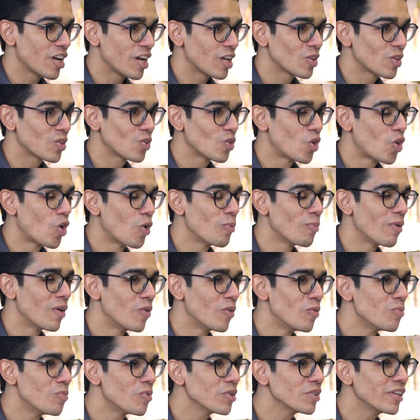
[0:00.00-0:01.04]

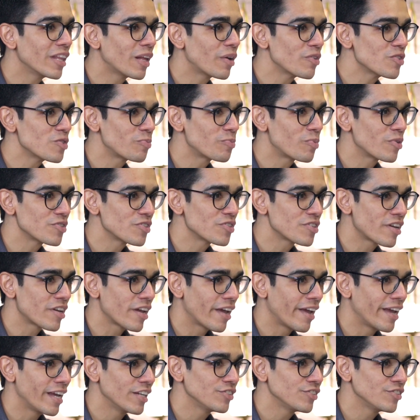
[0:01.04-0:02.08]
retoma um modelo de
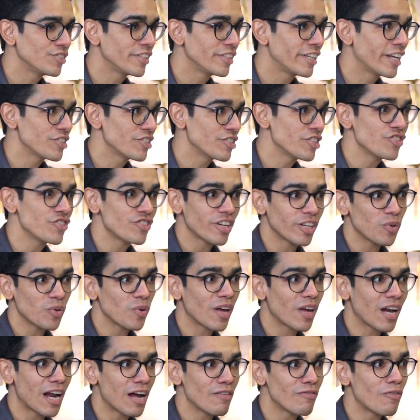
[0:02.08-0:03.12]
podcast que a gente já
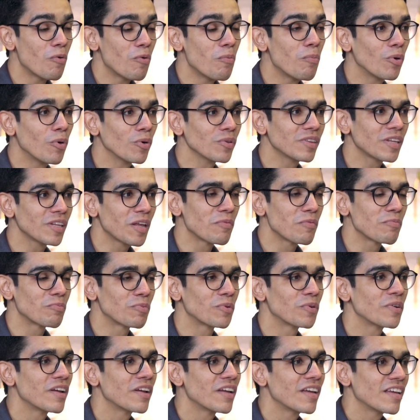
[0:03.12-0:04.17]
não grava há um bom
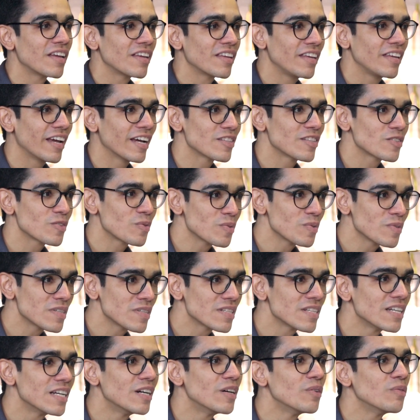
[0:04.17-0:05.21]
tempo, que é a
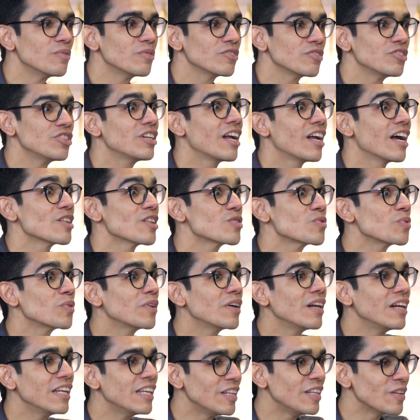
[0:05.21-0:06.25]
discussão de caso
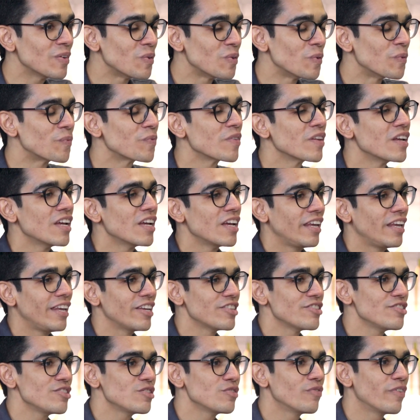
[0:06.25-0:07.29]
clínico. E
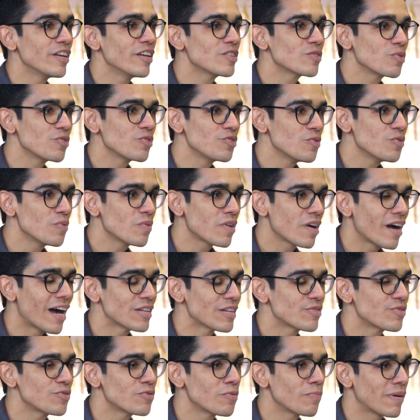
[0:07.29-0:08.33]
a gente vai discutir o
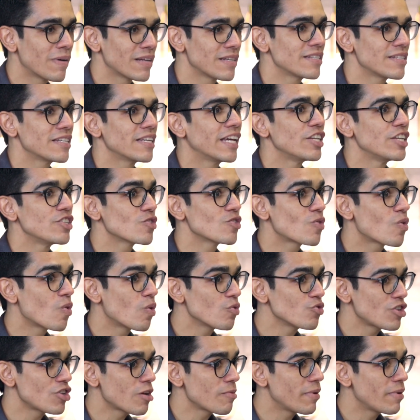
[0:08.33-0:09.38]
caso de um paciente
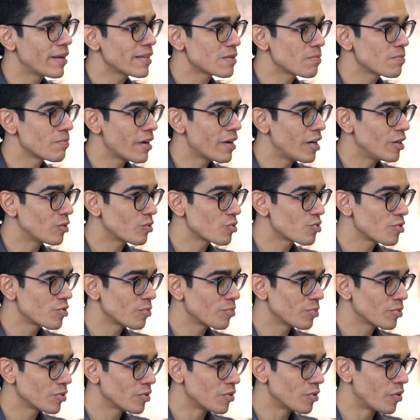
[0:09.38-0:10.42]
com diabetes mellitus
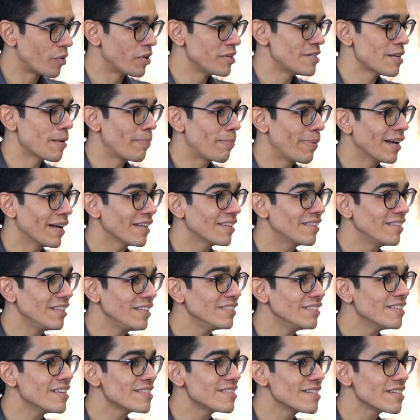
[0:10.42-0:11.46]
tipo 2 e a
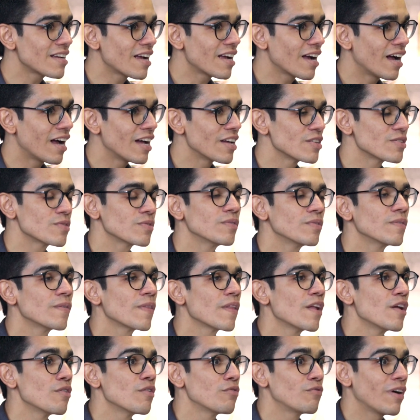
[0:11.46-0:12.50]
partir desse caso
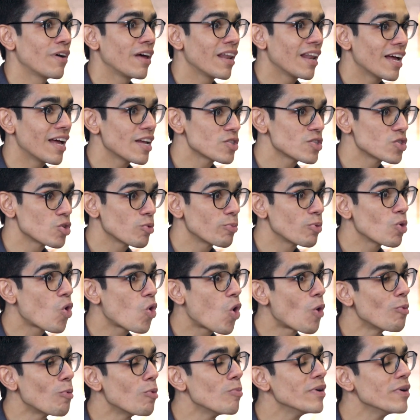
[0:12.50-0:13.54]
falar sobre
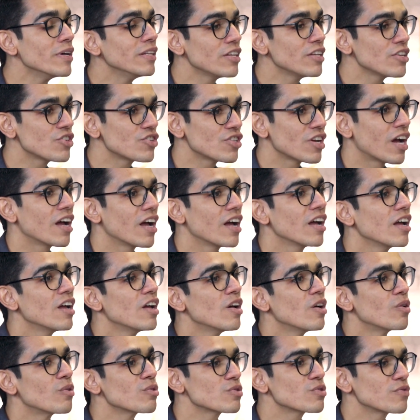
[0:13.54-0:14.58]
como manejar
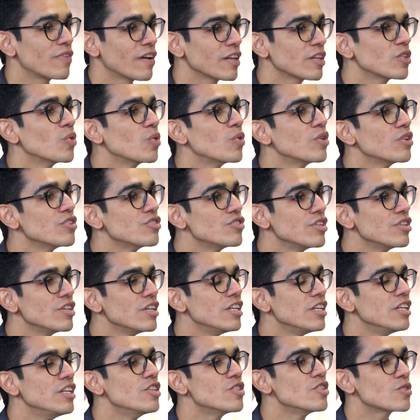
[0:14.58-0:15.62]
os fatores de
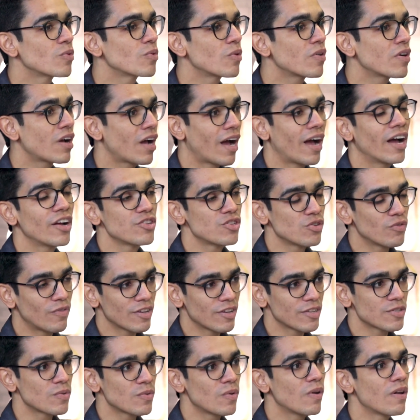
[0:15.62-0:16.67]
risco
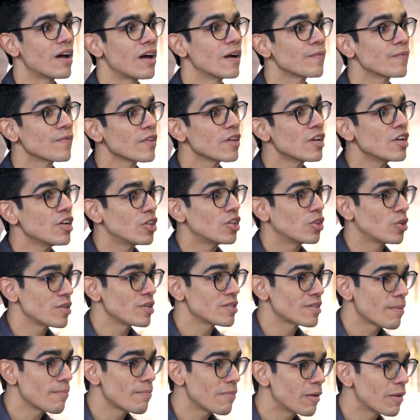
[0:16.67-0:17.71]
cardiovascular.
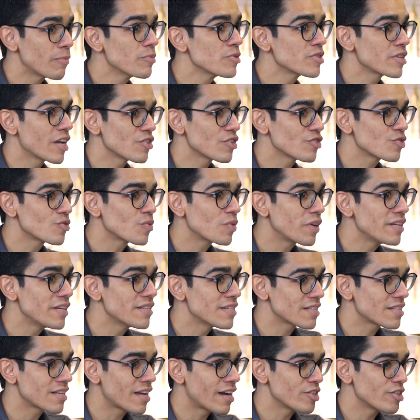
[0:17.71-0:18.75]
Nós sabemos que as
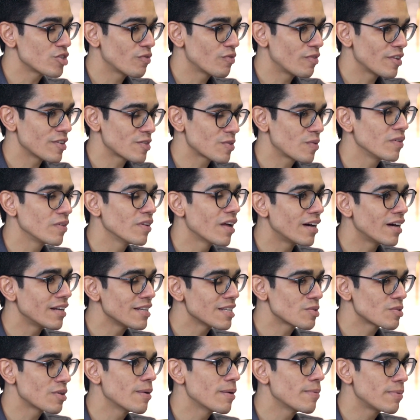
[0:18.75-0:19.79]
doenças
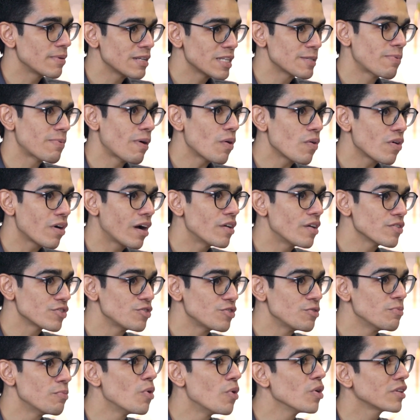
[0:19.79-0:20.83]
cardiovasculares são a principal causa
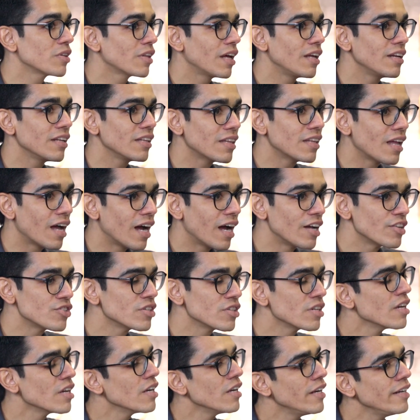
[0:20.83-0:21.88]
de
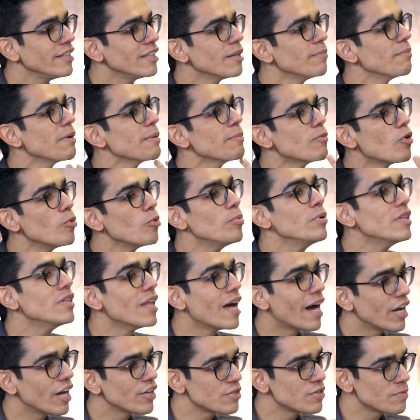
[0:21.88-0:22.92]
mortalidade também
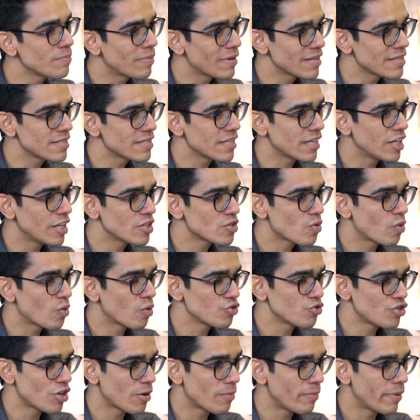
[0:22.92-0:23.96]
morbidade em pacientes
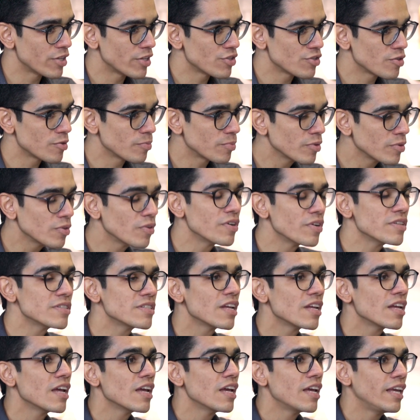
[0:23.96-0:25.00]
com diabetes tipo
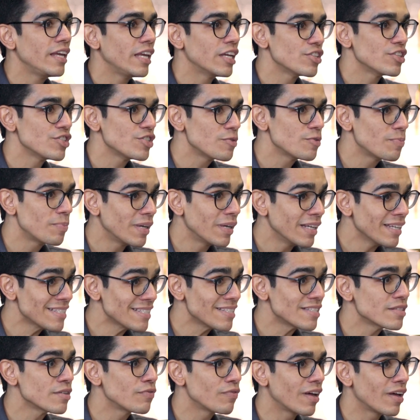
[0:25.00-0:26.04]
2 e a gente
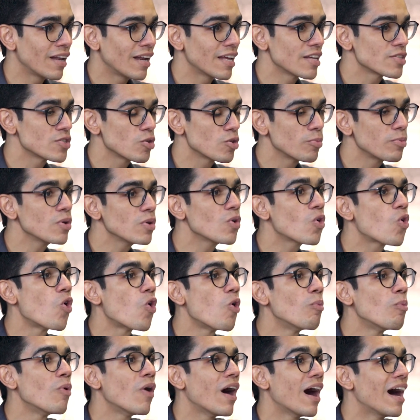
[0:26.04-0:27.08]
precisa falar sobre
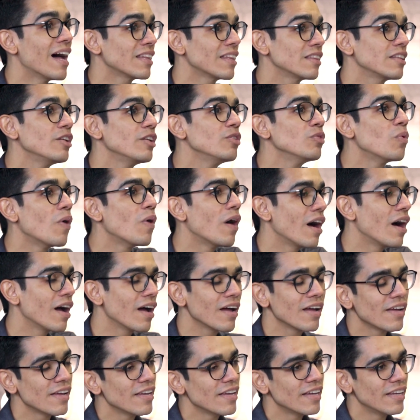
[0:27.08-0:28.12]
como
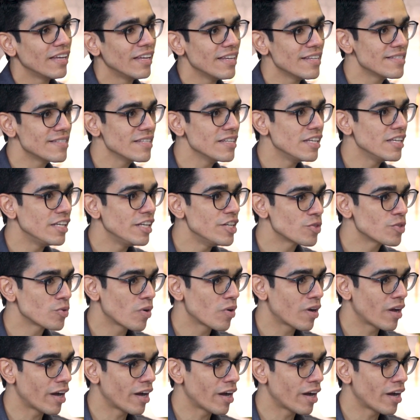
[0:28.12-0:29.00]
atenuar esse risco